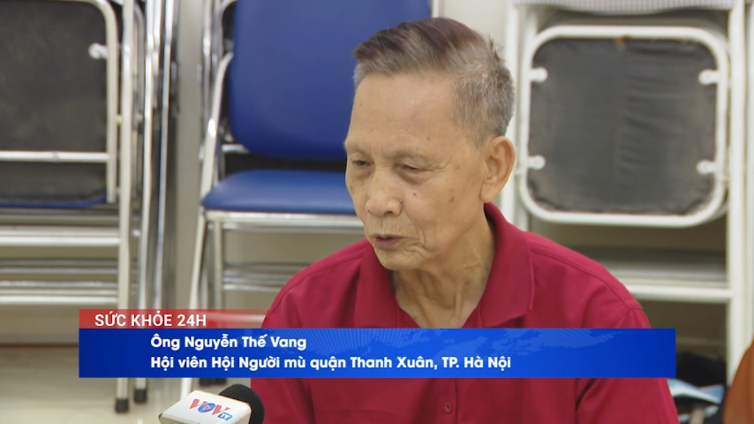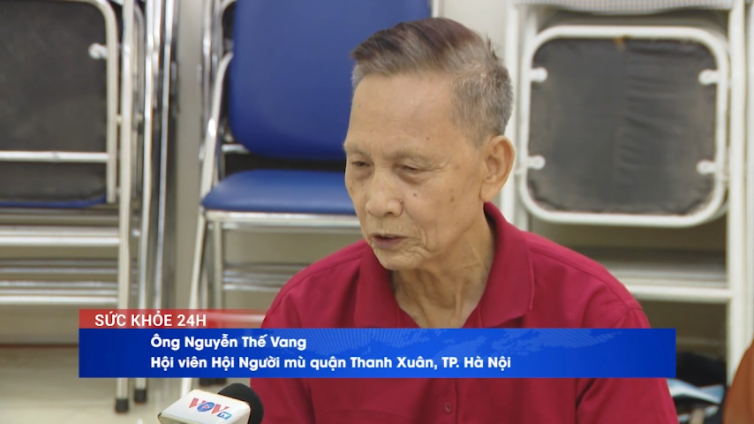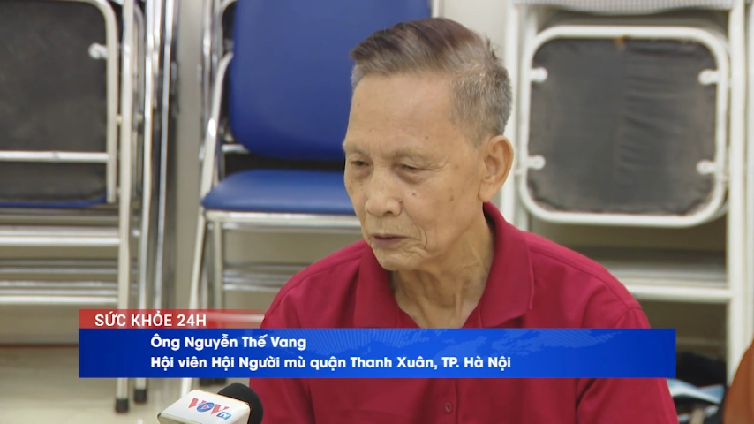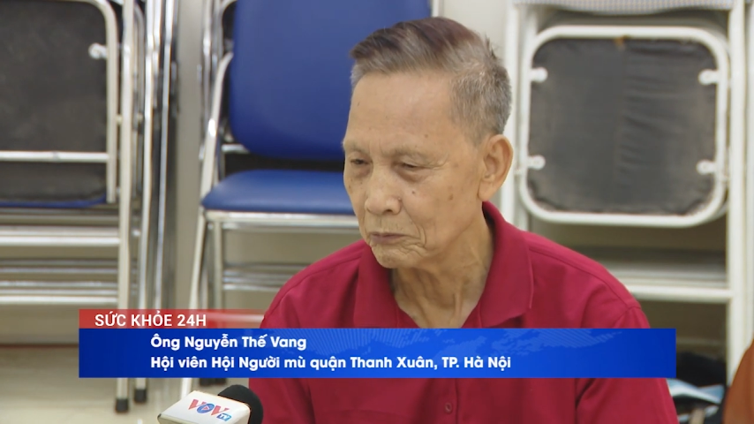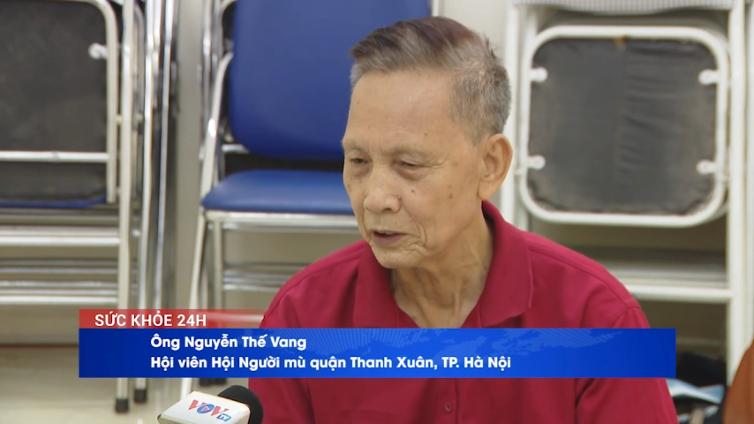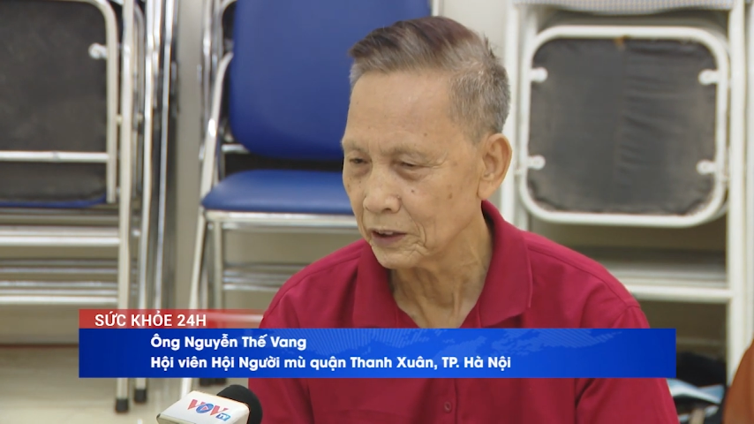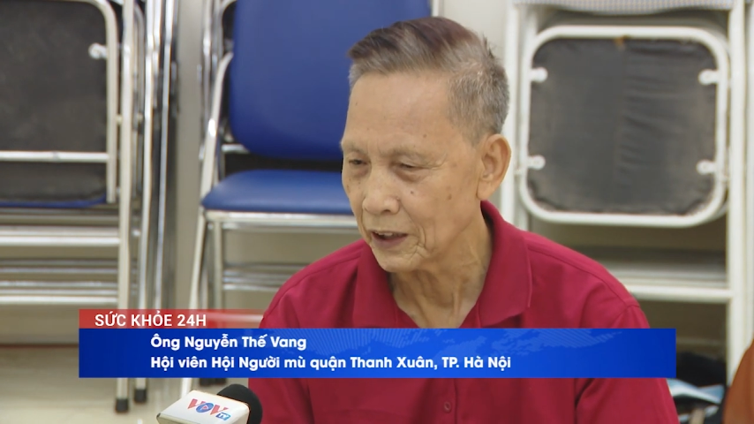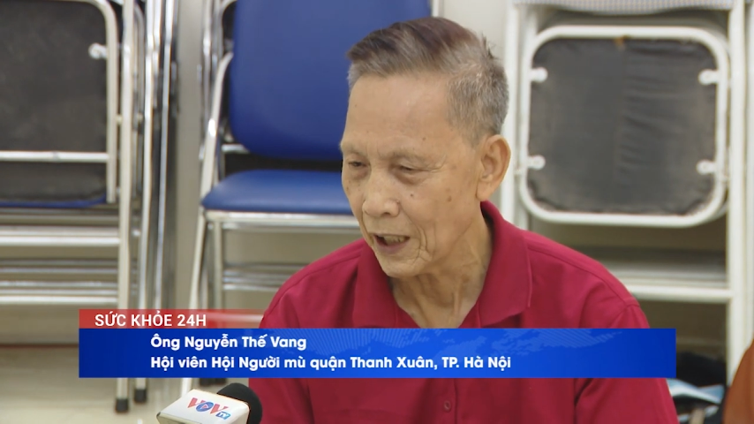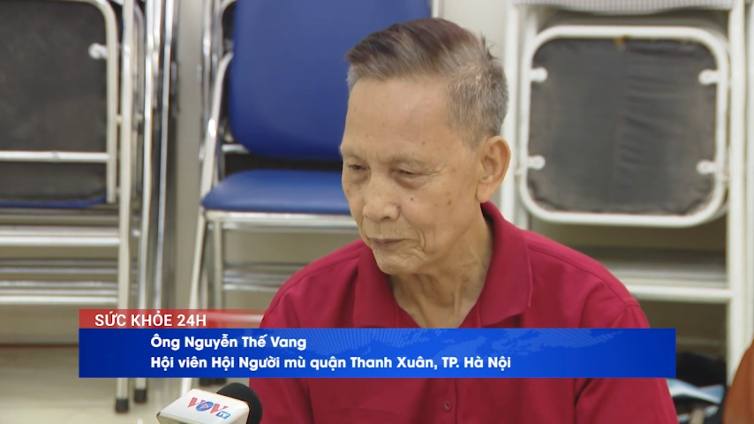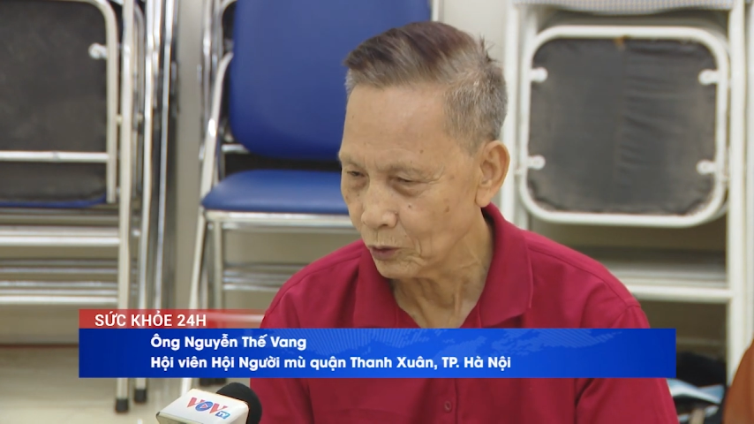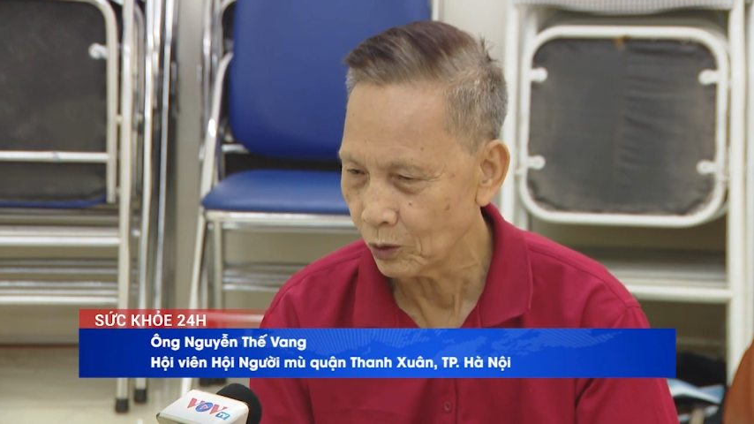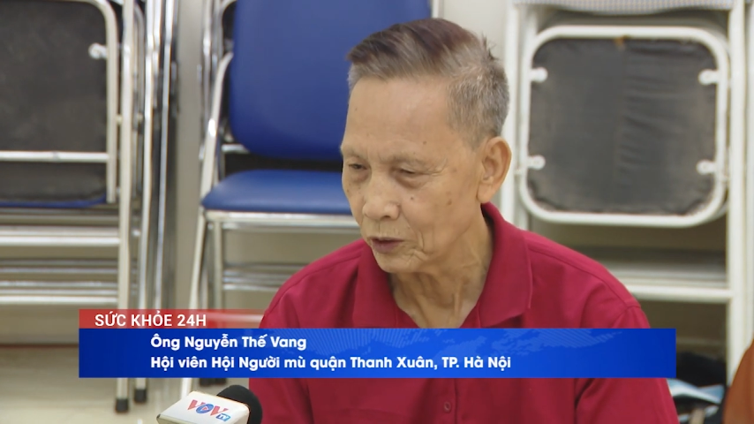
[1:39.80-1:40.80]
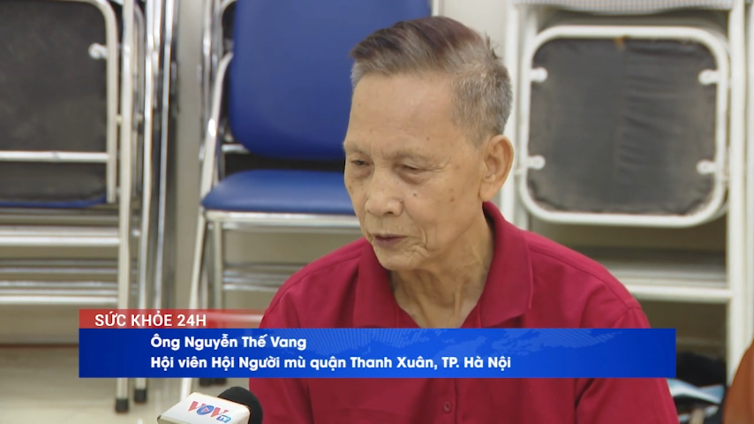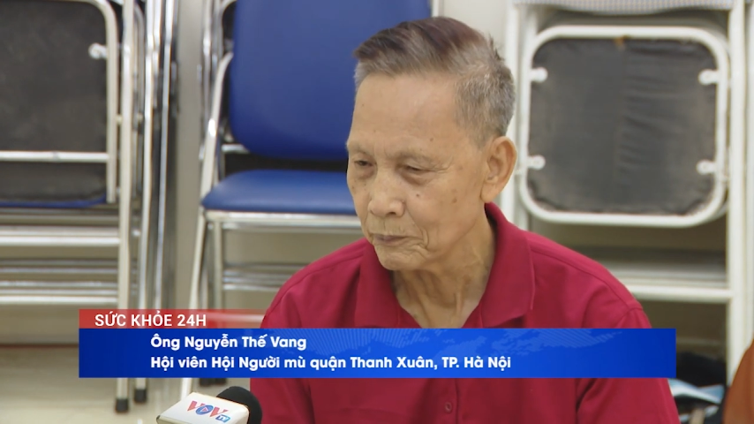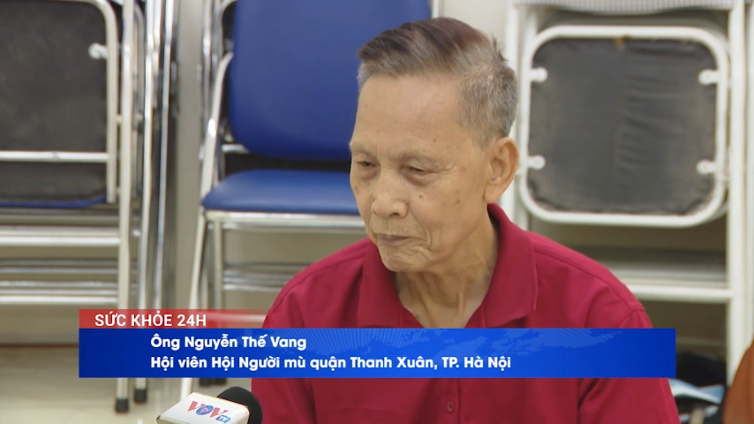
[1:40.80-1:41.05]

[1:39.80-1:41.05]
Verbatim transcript: 108 rồi.